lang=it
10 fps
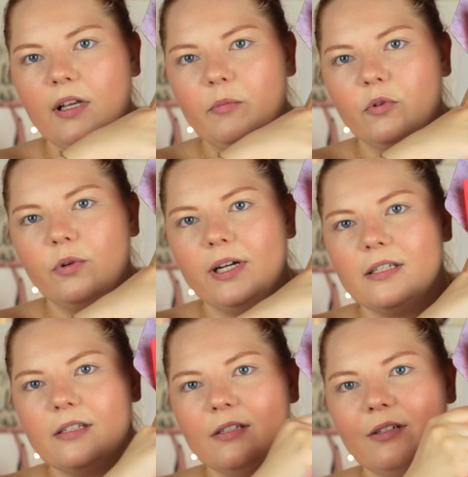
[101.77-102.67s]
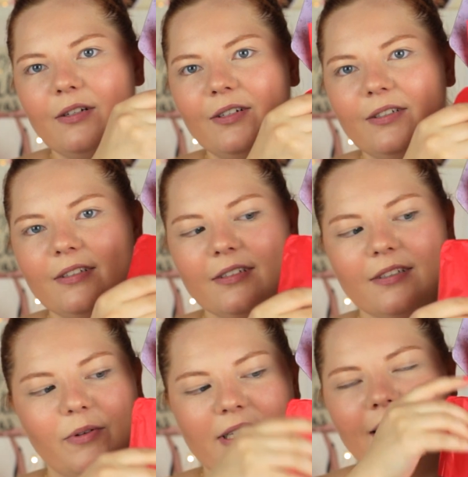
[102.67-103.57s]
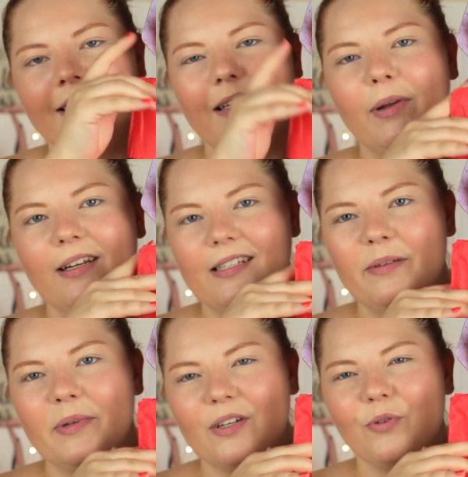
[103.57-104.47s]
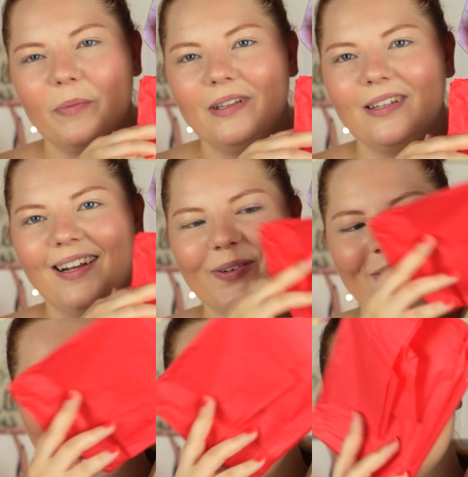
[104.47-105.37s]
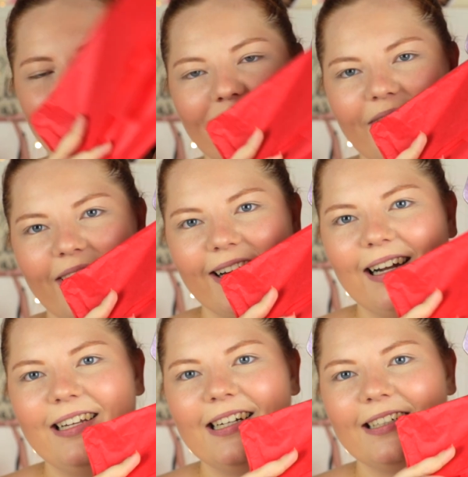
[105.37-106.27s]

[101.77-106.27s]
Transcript: togliamo questo questa carta è bellissima, sicuramente la riutilizzerò per fare i regali di